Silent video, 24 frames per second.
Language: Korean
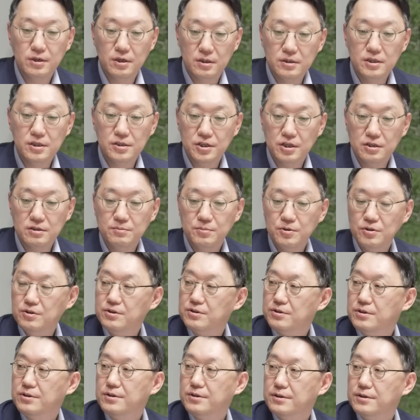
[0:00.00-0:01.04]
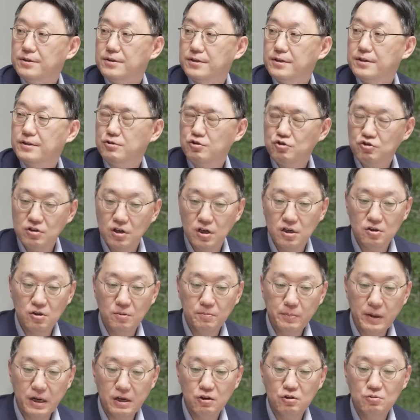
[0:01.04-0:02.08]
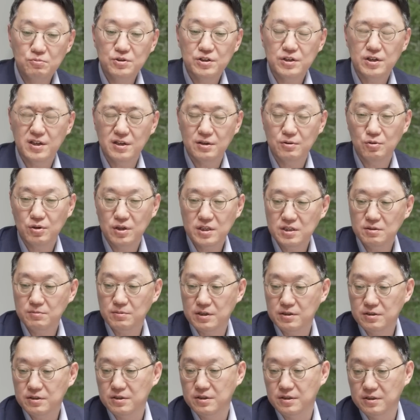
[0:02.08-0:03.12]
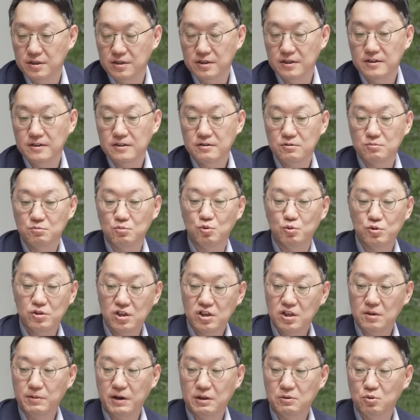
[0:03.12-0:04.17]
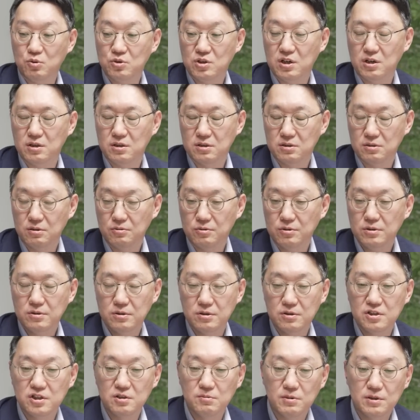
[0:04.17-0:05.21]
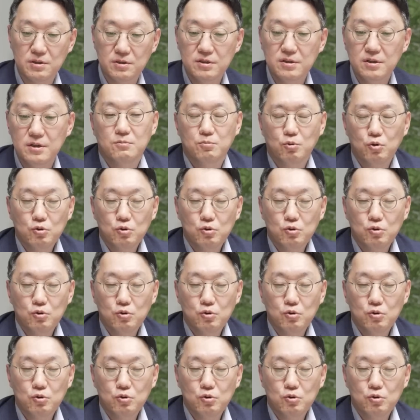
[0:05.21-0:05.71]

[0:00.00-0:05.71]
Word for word: 예, 네, 일치하는 편이죠. 네, 음. 주가가 더 빨리 움직이기도 하지만은 네. 뭐 특히 반도체 같은 경우는 그렇지만은 네.